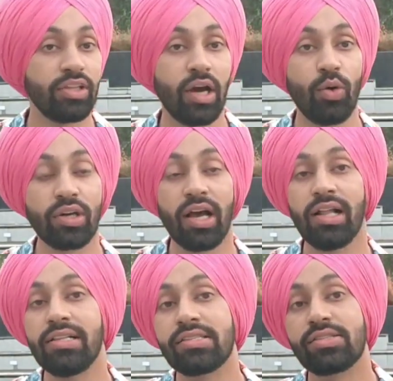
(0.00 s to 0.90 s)
विदाउट
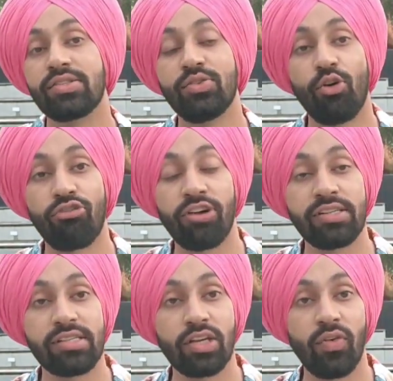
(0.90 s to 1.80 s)
आल्स नो
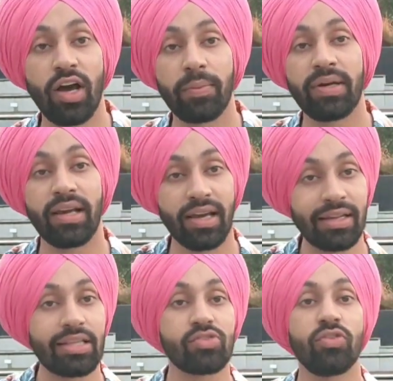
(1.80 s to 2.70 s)
फंड्स रिक्वायरमेंट
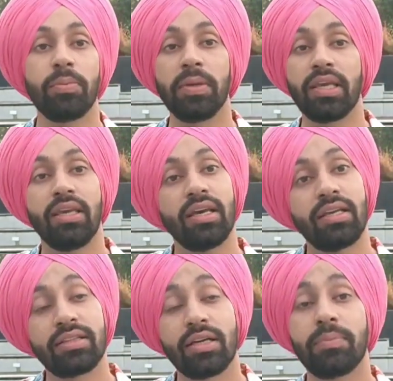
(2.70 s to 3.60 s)
अगर दसवीं भी की
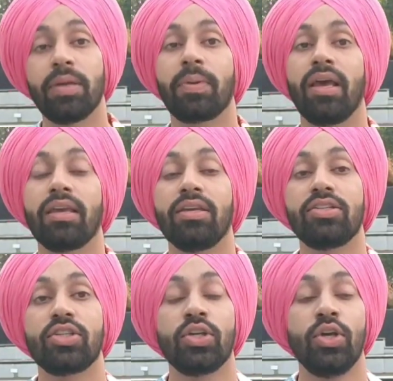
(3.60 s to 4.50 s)
है तब भी अप्लाई
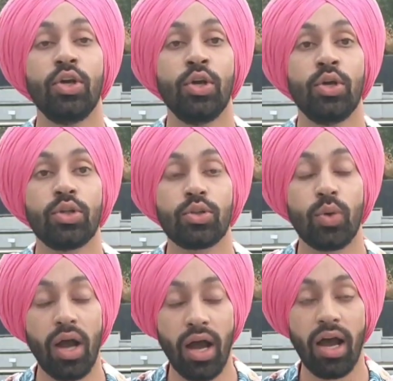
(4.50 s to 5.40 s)
कीजिए
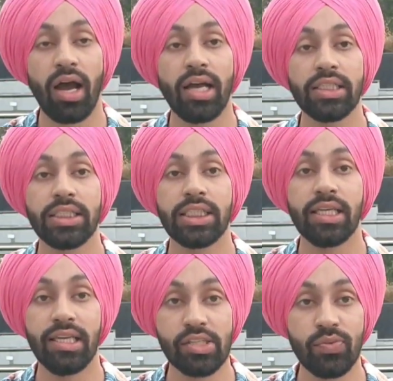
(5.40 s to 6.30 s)
तो आज
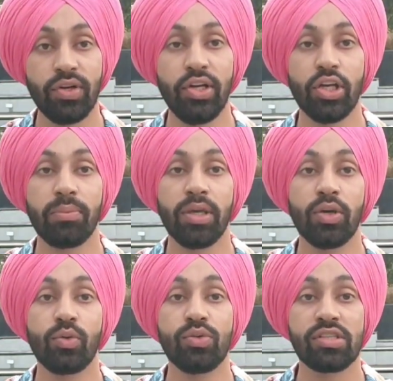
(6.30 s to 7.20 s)
इस वीडियो
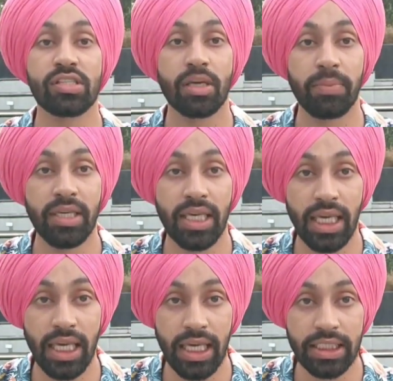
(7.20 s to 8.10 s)
में उन सभी
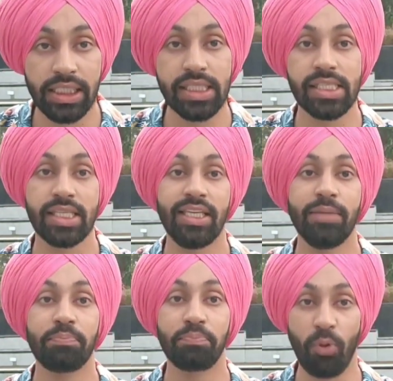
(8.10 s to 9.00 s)
एजेंट्स
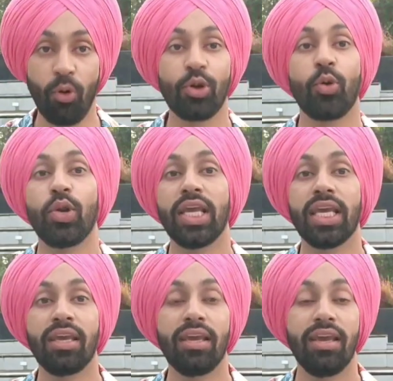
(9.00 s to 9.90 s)
की पोल
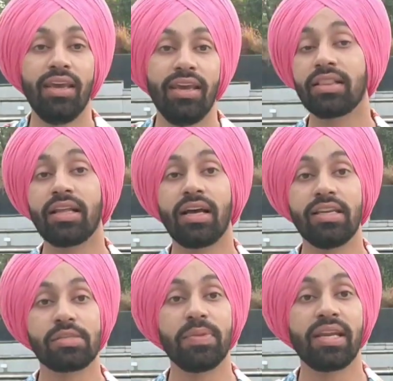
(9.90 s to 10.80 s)
खोलेंगे कितना
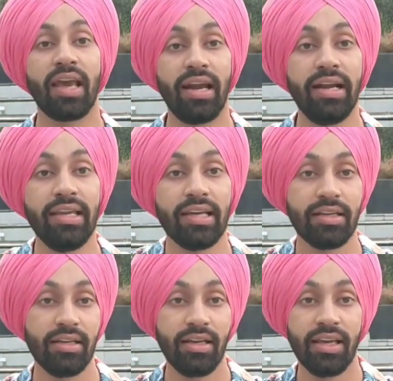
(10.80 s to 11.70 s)
इसमें रियलिटी
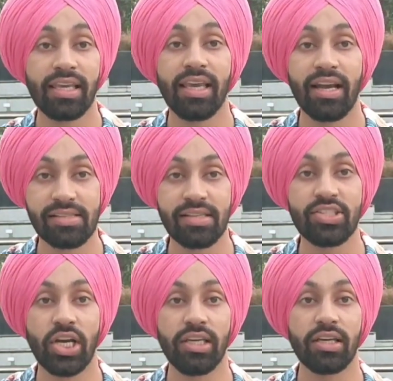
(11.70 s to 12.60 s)
है क्या
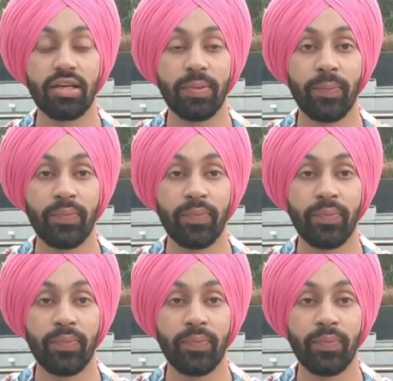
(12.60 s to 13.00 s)
सच्चाई है